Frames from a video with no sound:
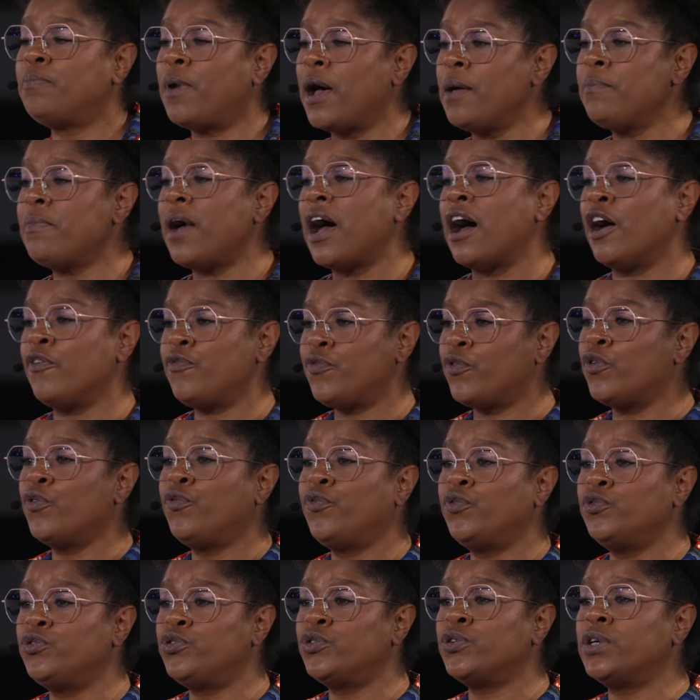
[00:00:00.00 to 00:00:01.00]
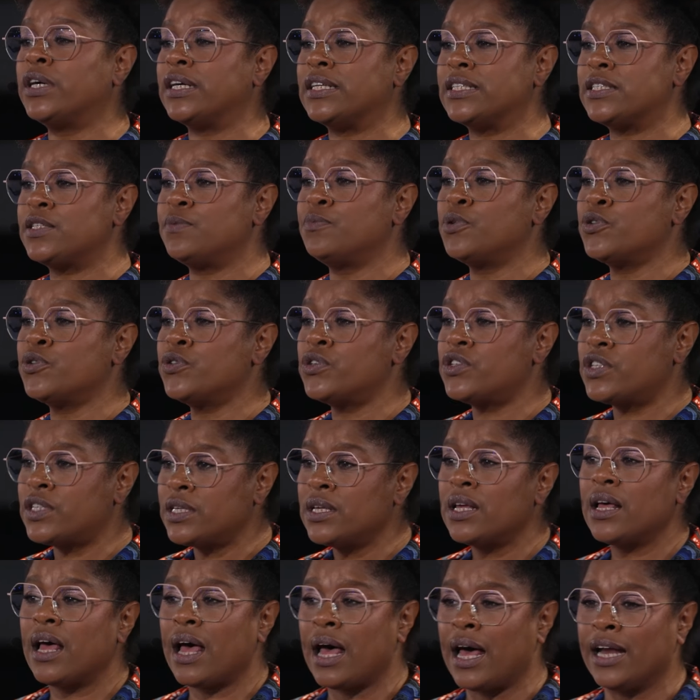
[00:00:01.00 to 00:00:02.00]
beim Afrofuturismus
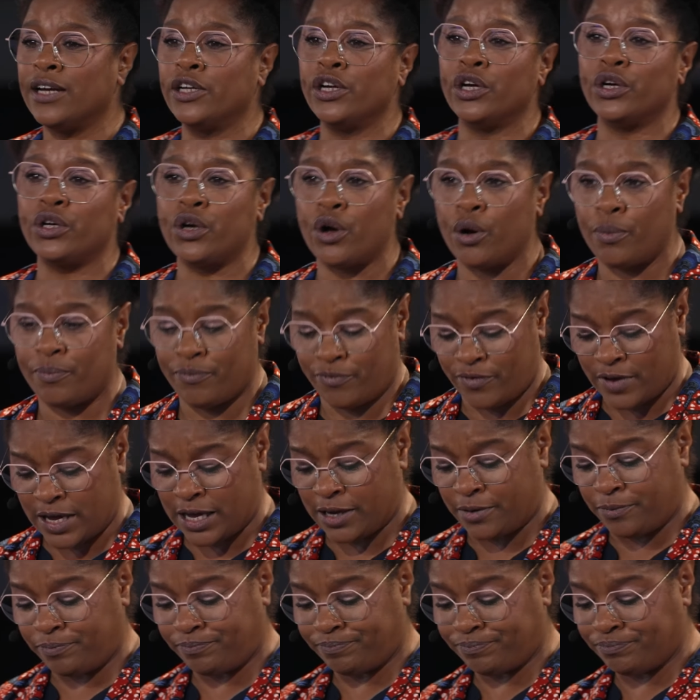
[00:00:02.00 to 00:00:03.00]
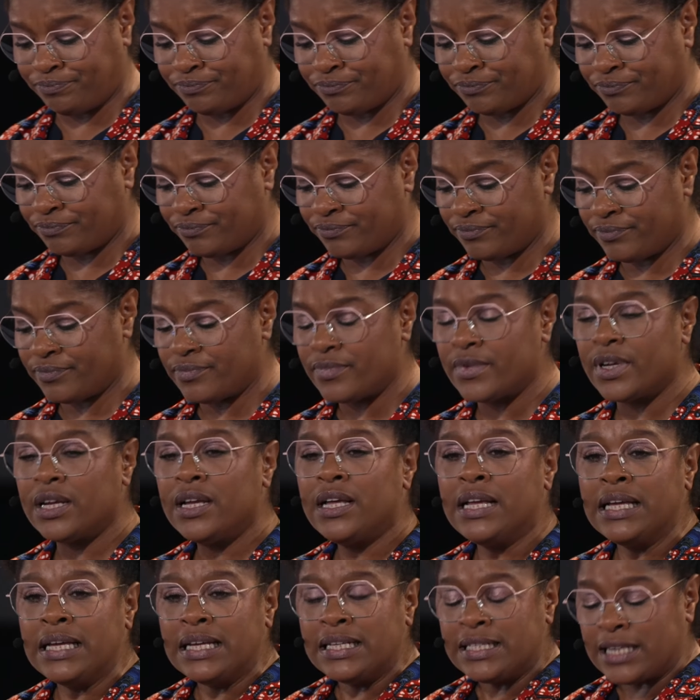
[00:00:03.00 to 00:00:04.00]
angekommen wären.
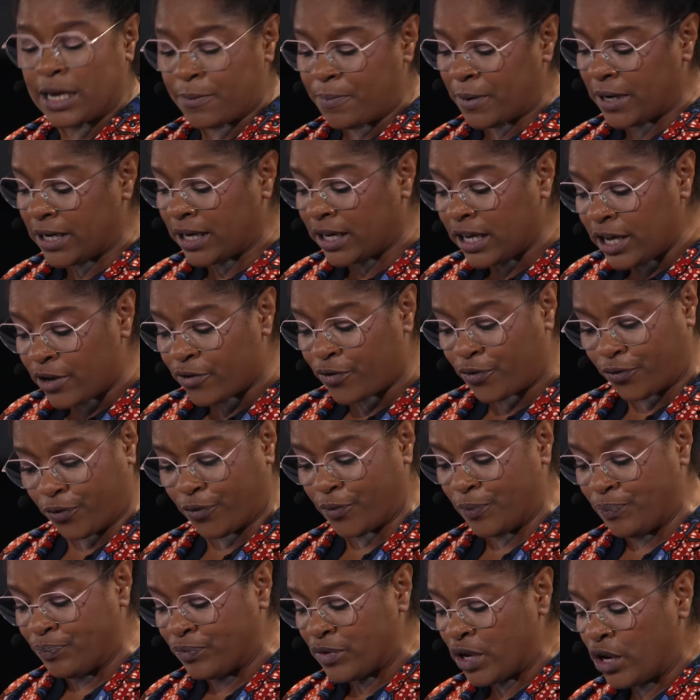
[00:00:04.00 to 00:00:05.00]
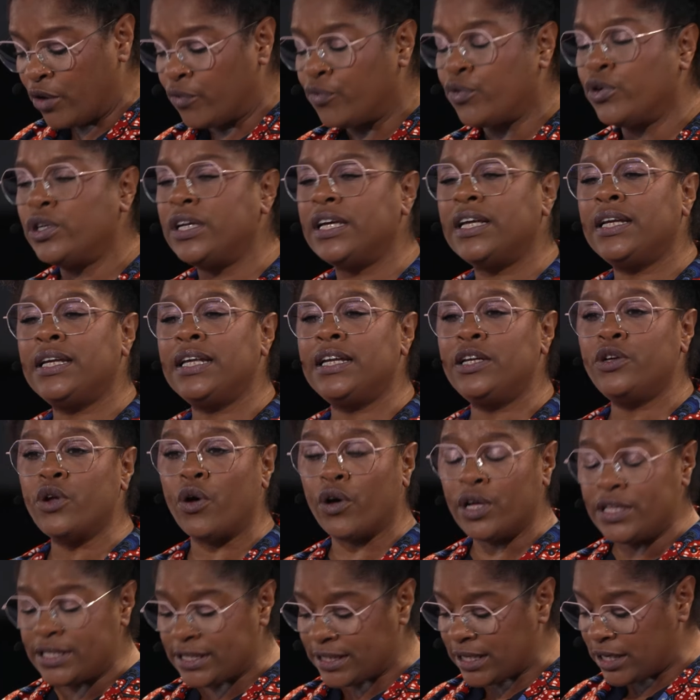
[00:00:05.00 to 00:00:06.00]
Der Begriff wurde in den
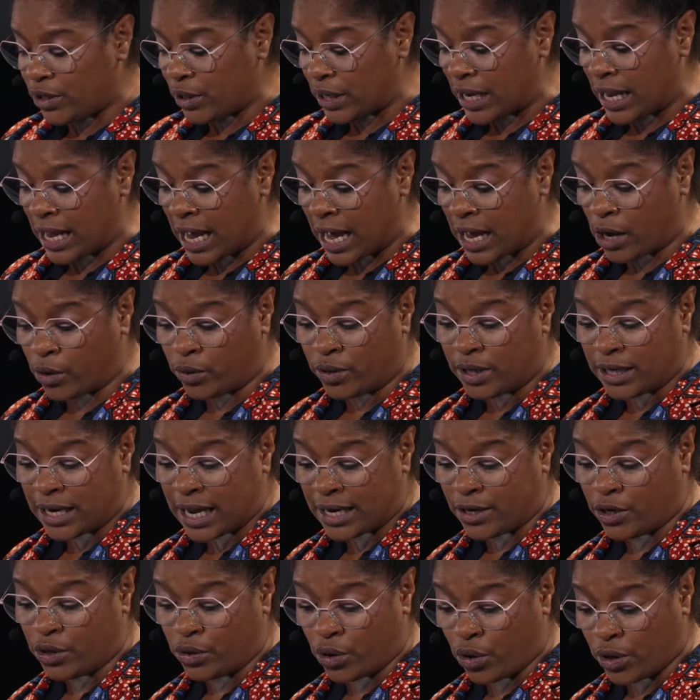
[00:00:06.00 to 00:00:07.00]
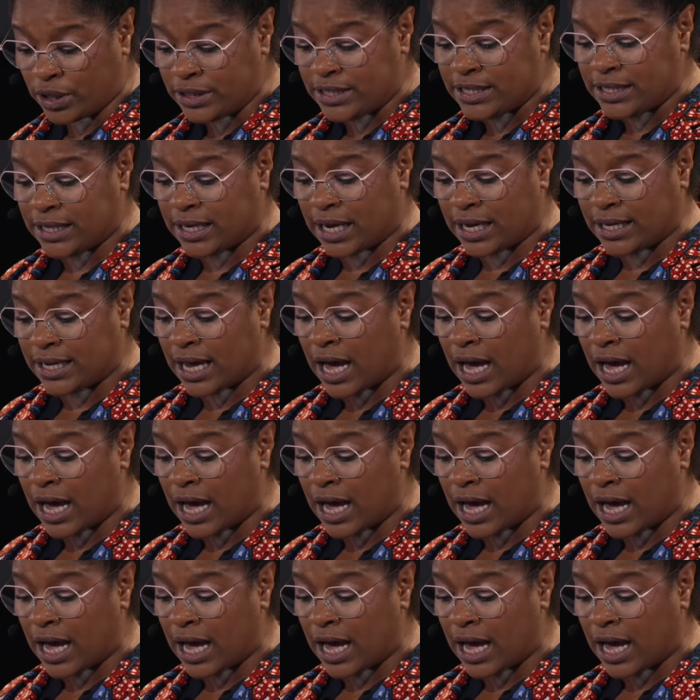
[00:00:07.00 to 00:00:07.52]
1990er